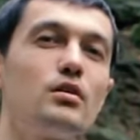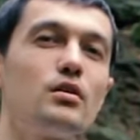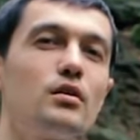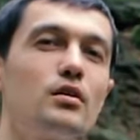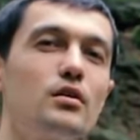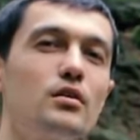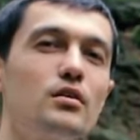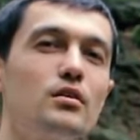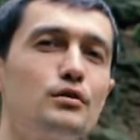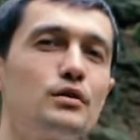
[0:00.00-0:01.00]

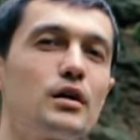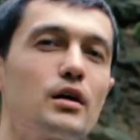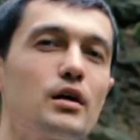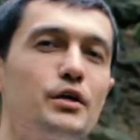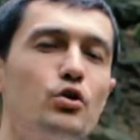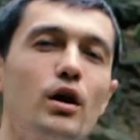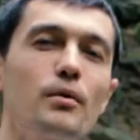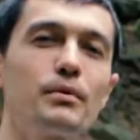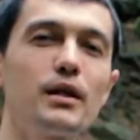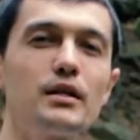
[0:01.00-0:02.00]
а,
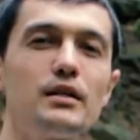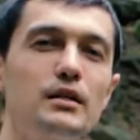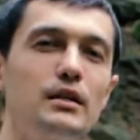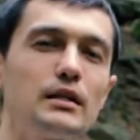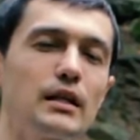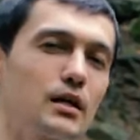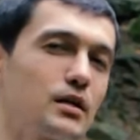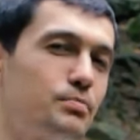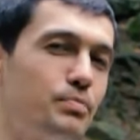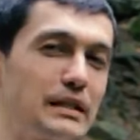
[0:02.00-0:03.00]
йога была не так
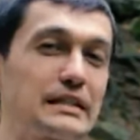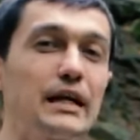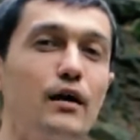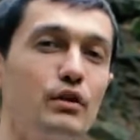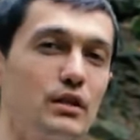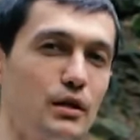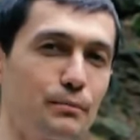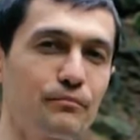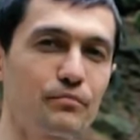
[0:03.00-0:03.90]
представлена.